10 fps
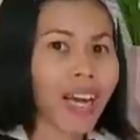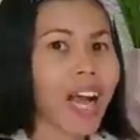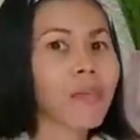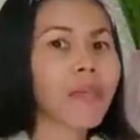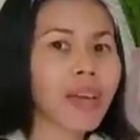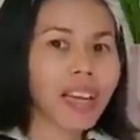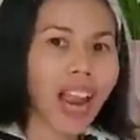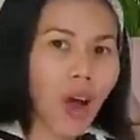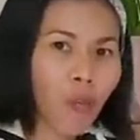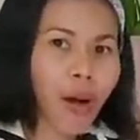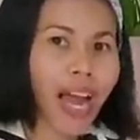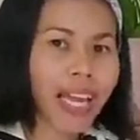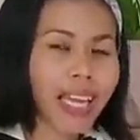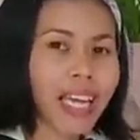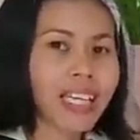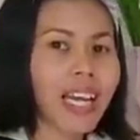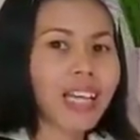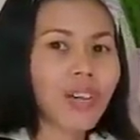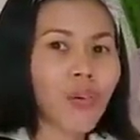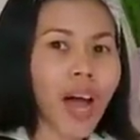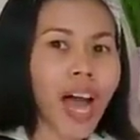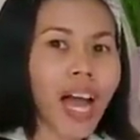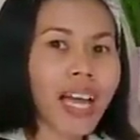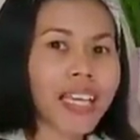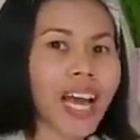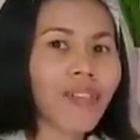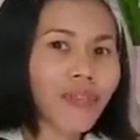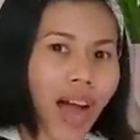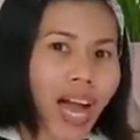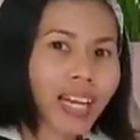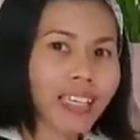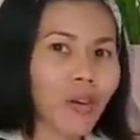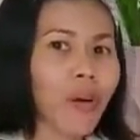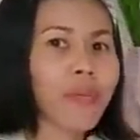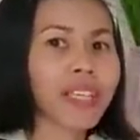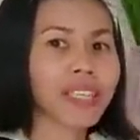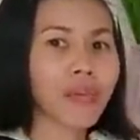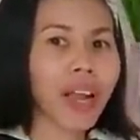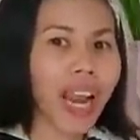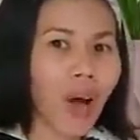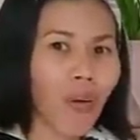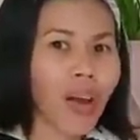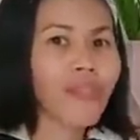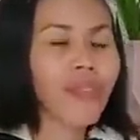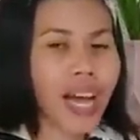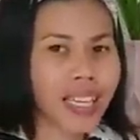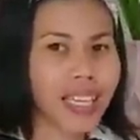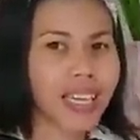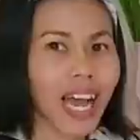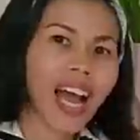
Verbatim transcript: อยากให้แม่เมย์เล่าไหม ถ้าเกิดว่าใครอยากฟัง เดี๋ยวแม่เมย์จะมาเล่าให้ฟังอีกนะ